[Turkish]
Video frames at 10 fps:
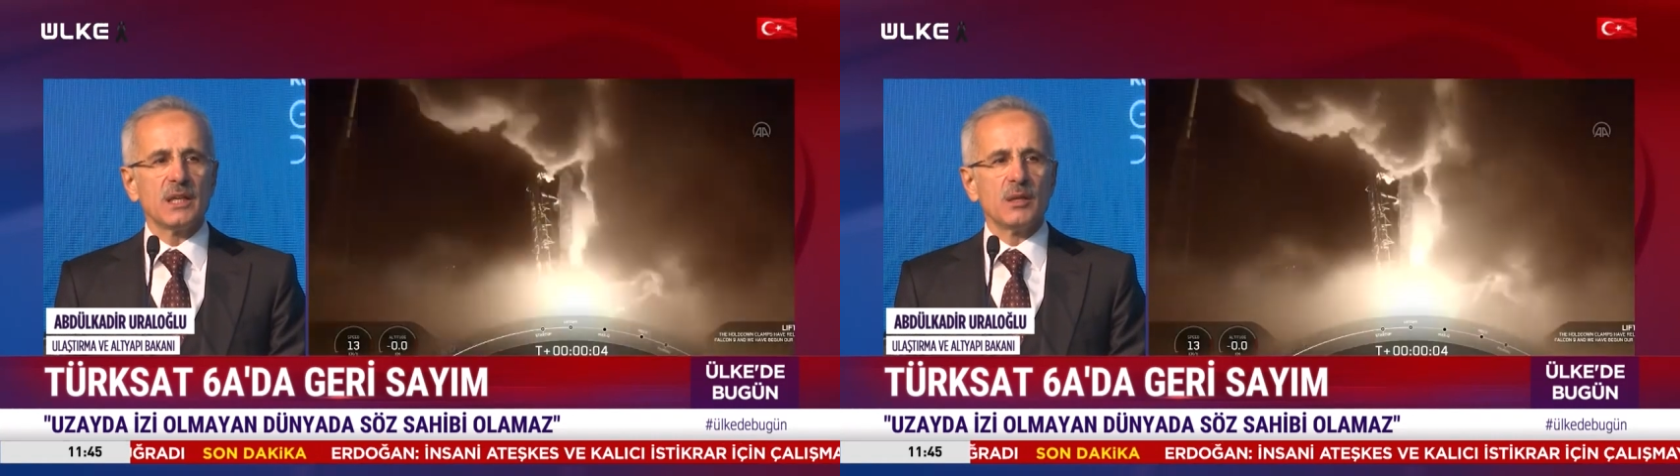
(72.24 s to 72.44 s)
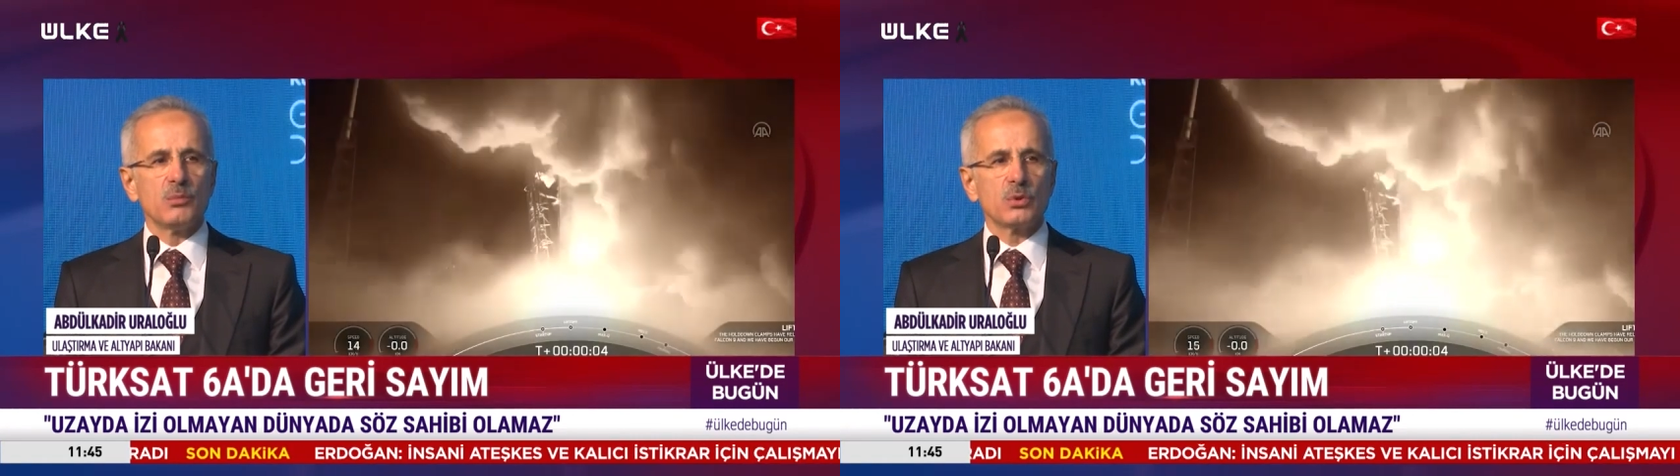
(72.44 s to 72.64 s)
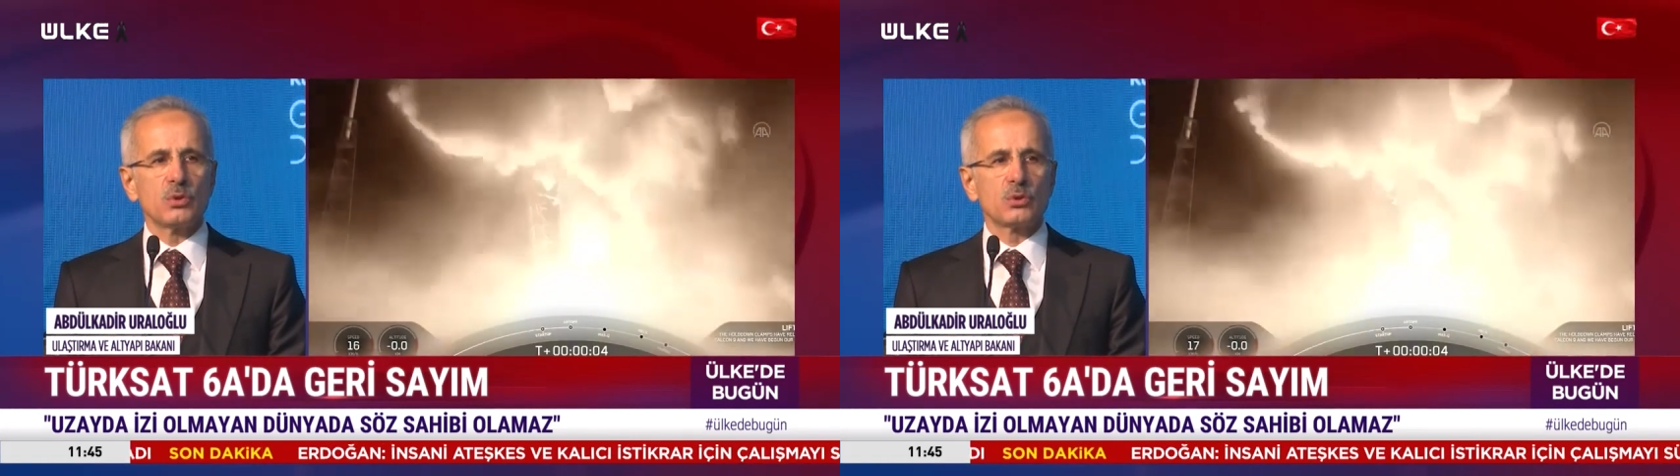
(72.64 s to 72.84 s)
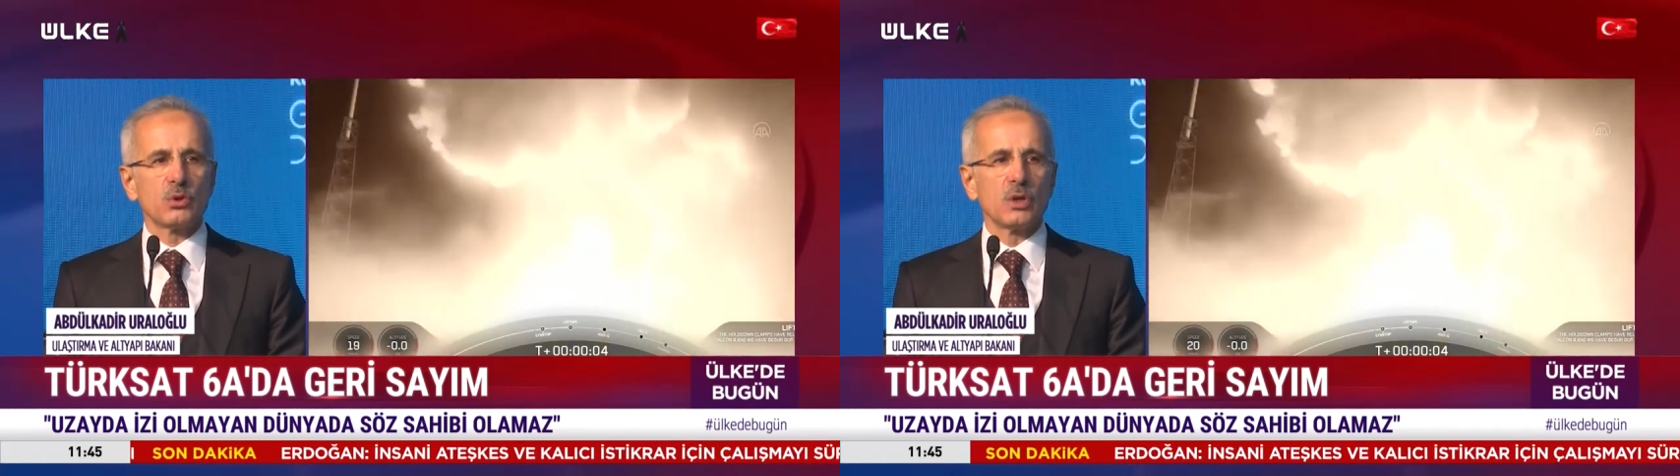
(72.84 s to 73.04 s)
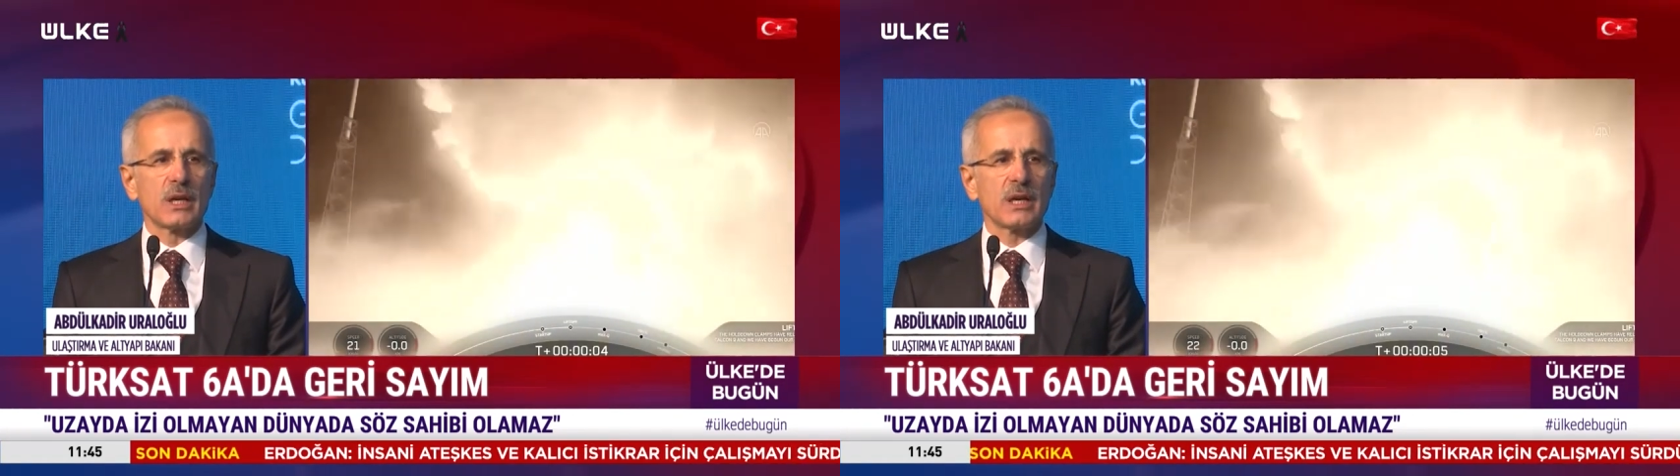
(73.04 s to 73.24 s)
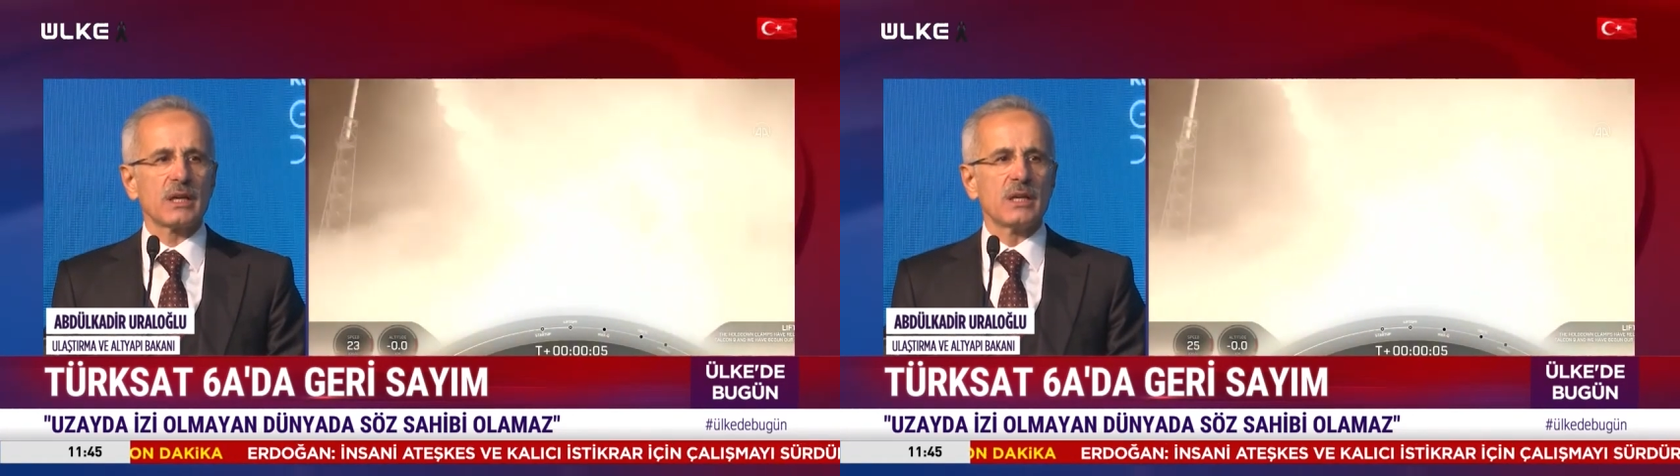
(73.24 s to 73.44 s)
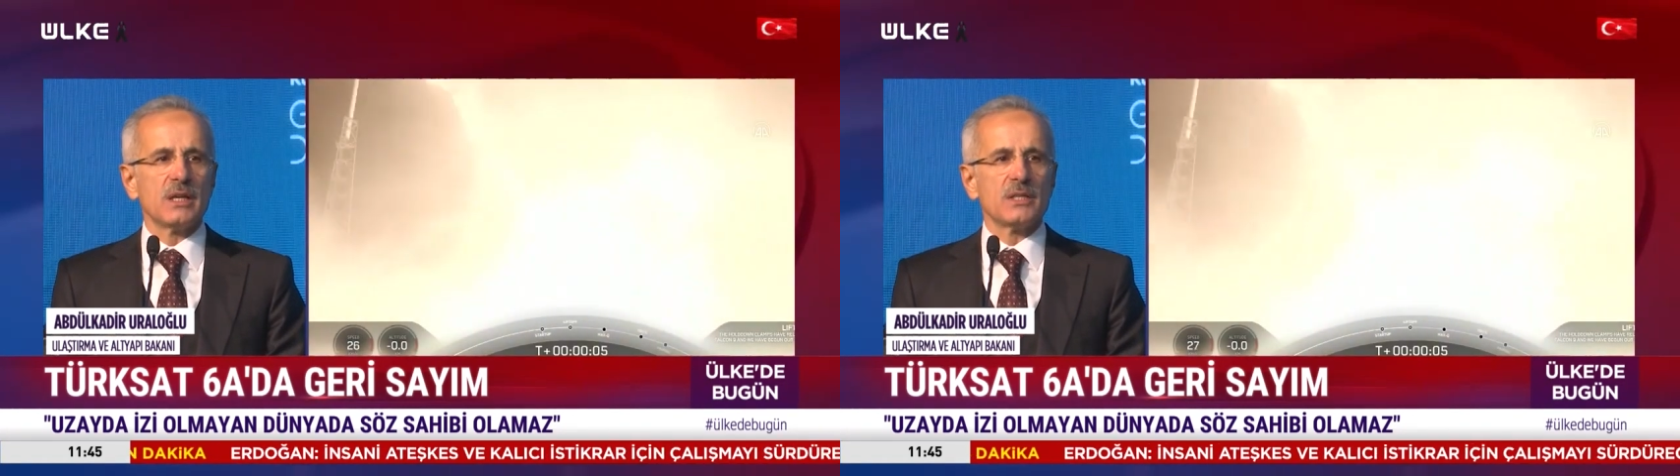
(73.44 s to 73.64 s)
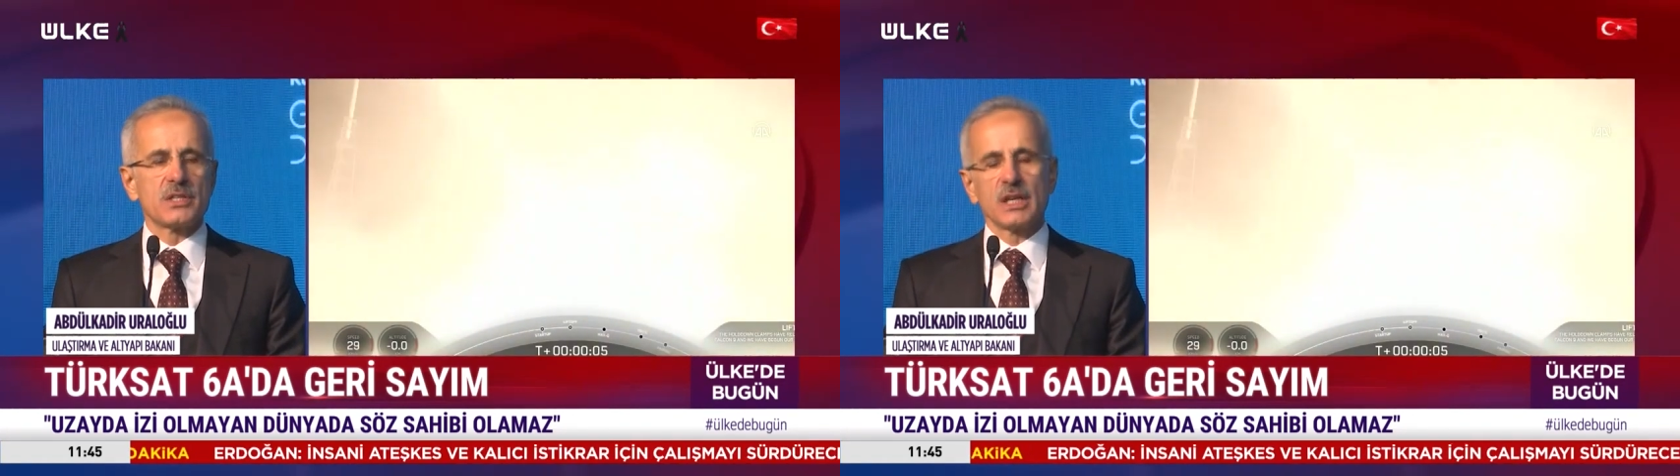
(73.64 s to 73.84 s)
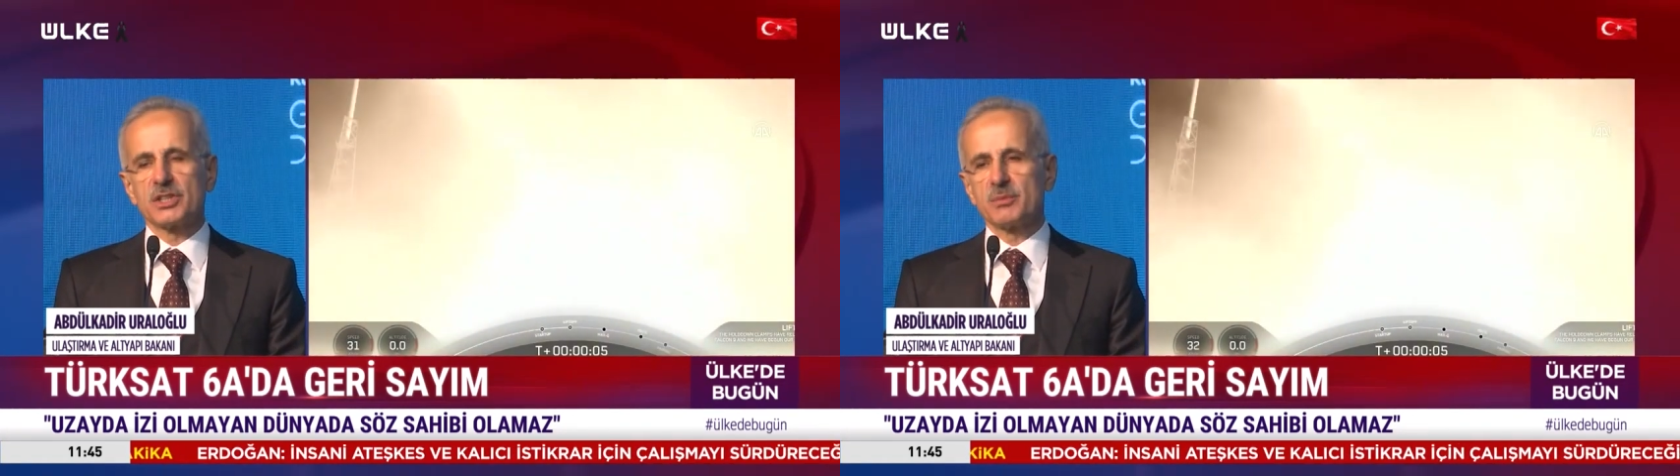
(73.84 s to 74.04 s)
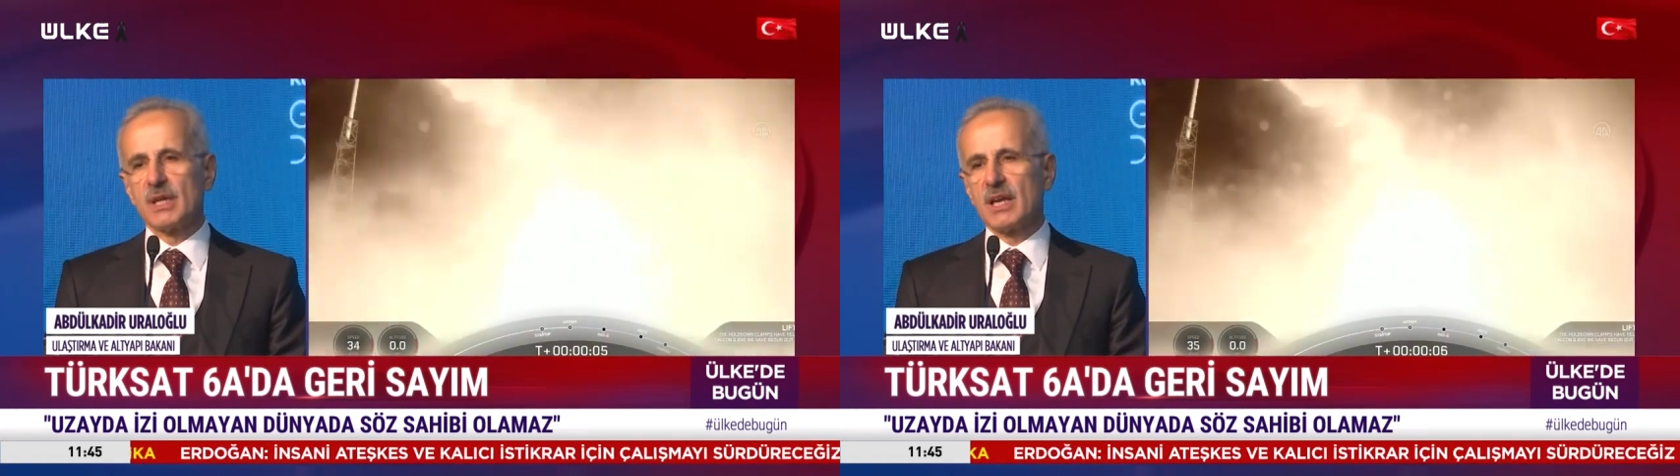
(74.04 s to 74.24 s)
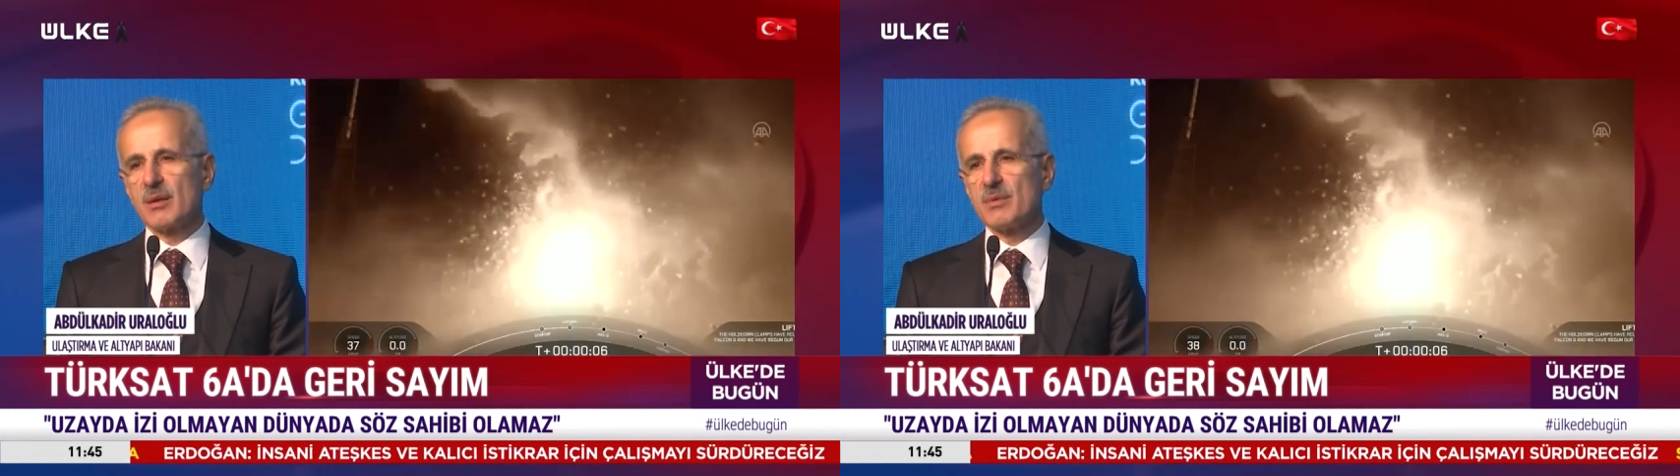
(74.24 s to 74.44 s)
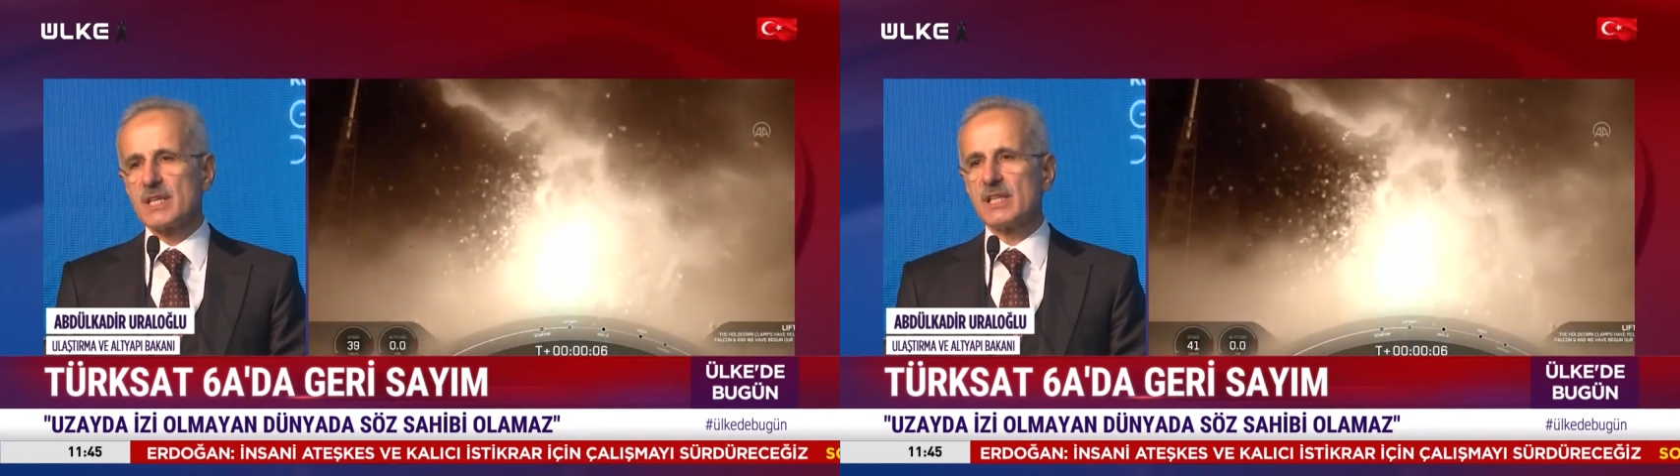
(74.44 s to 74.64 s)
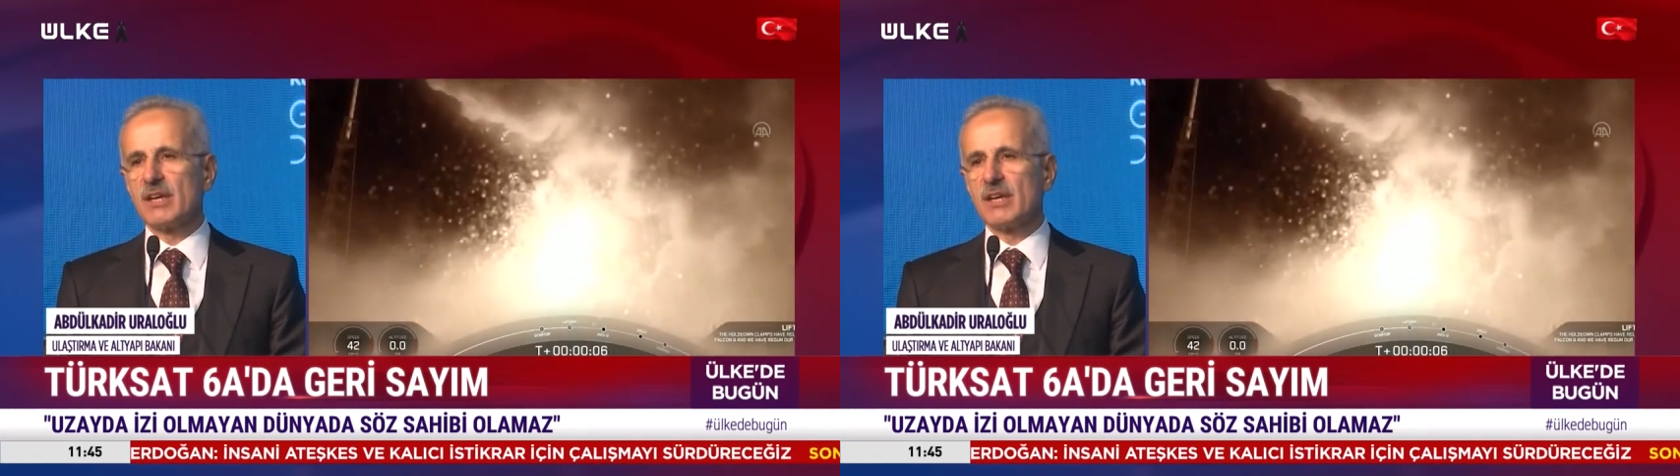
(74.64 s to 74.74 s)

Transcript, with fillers: bir ülke olarak çalışmalarımıza